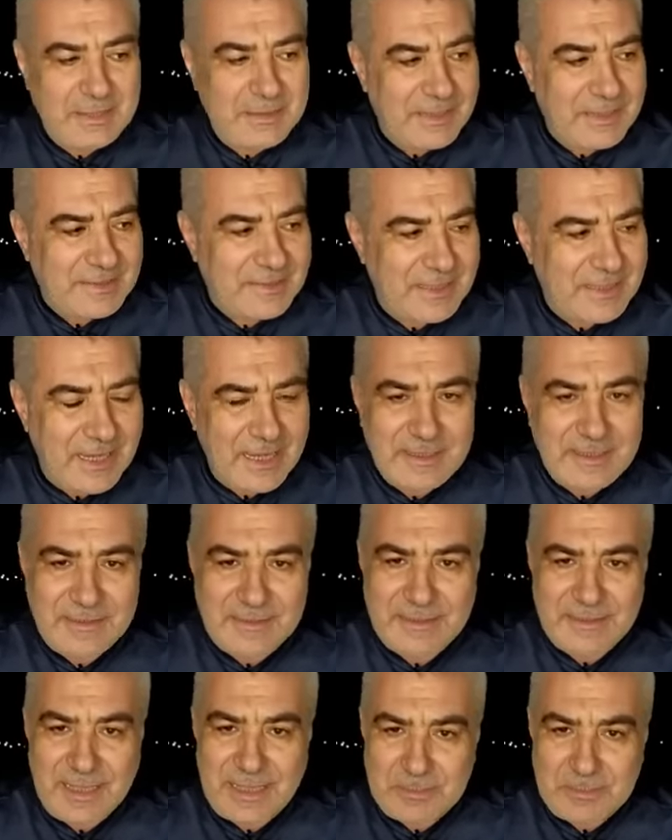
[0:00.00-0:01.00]
إذا
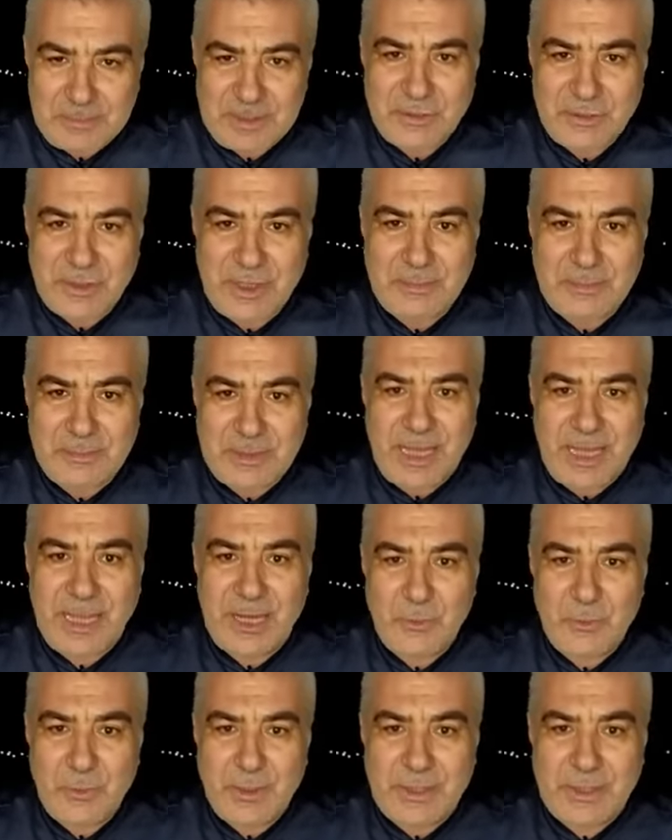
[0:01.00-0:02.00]
سألت البشر من
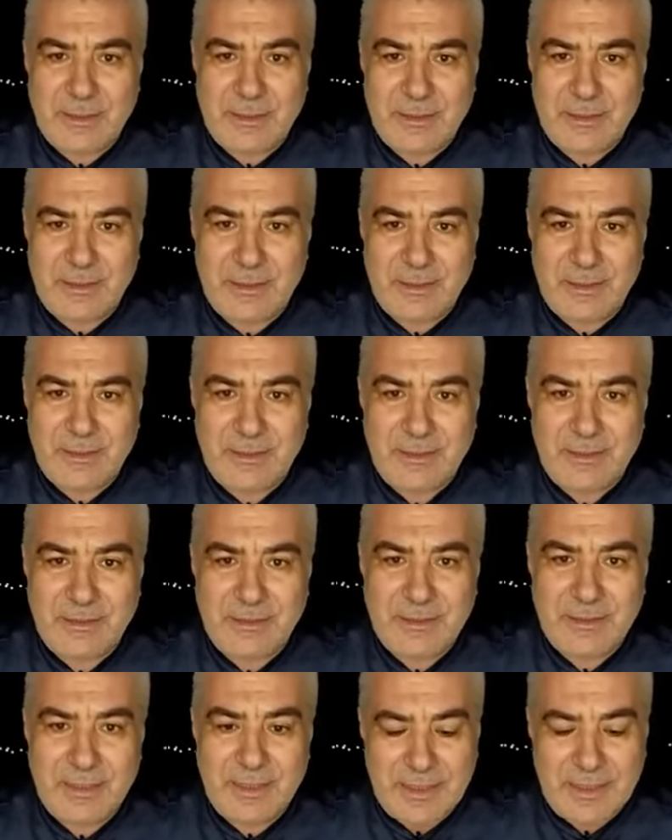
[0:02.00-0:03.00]
حولك
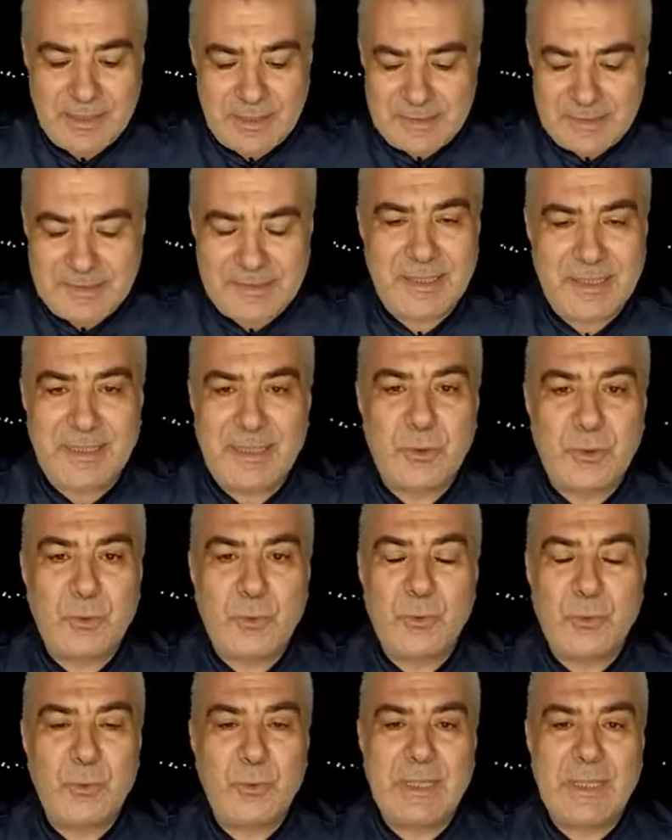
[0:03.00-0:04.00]

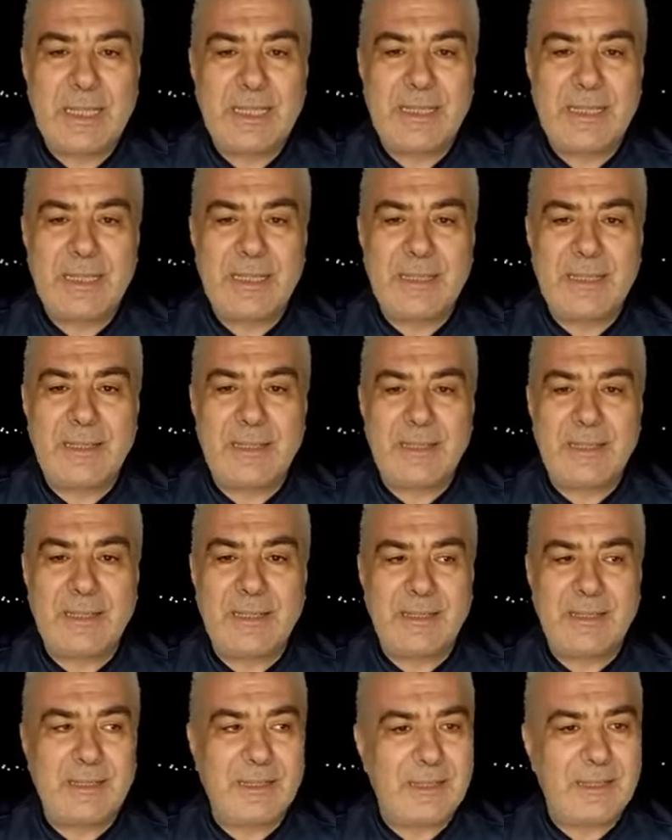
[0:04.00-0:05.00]
سيقولون لك
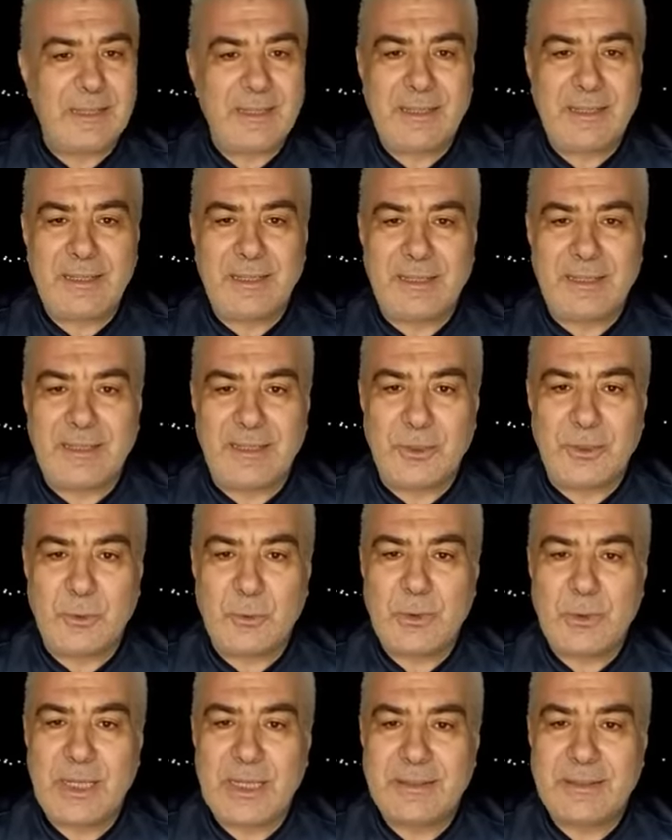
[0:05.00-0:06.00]
آه،
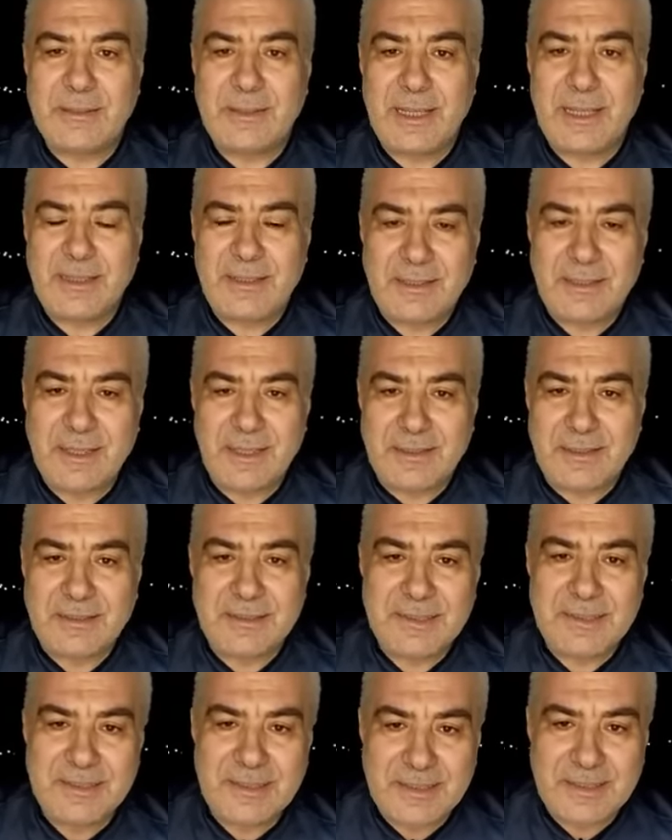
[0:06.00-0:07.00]
هناك ضائقة
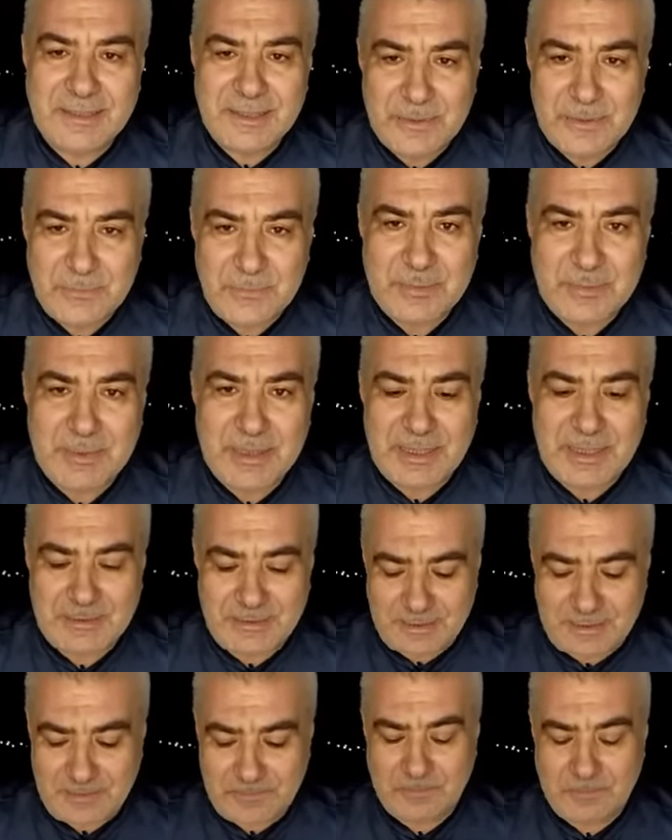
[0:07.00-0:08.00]
اقتصادية في
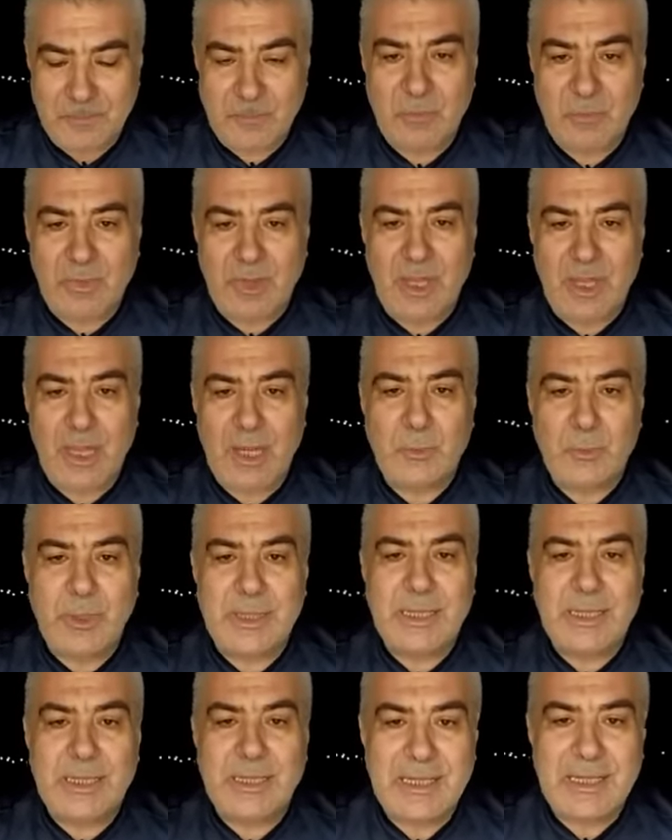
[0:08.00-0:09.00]
البلد أو
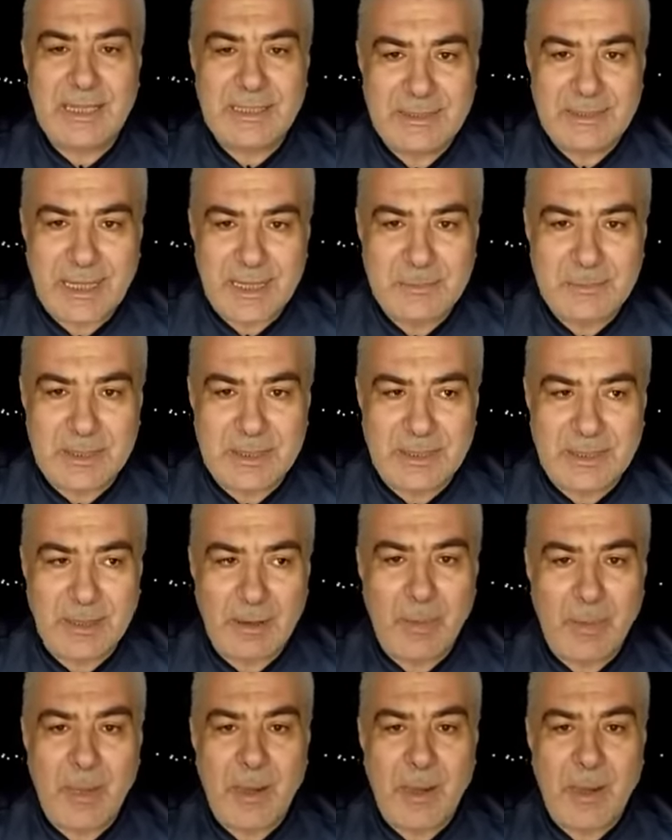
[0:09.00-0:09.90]
أنك لا تعمل